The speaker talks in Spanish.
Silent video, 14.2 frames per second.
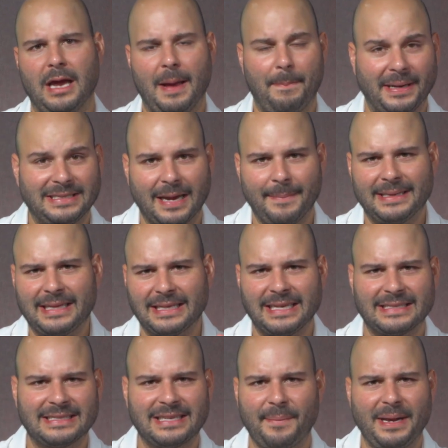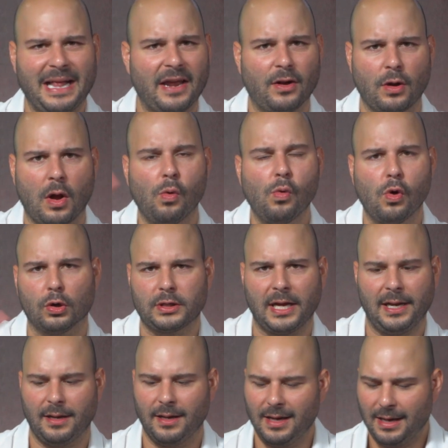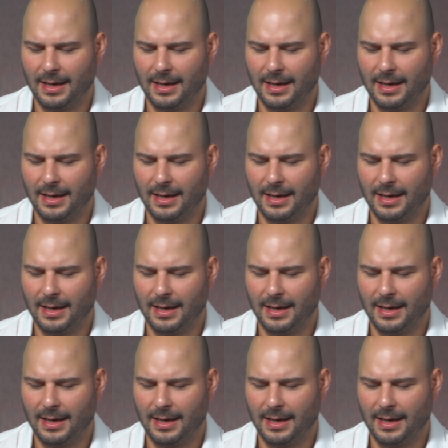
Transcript: especialmente si ese seminario no es un hotel.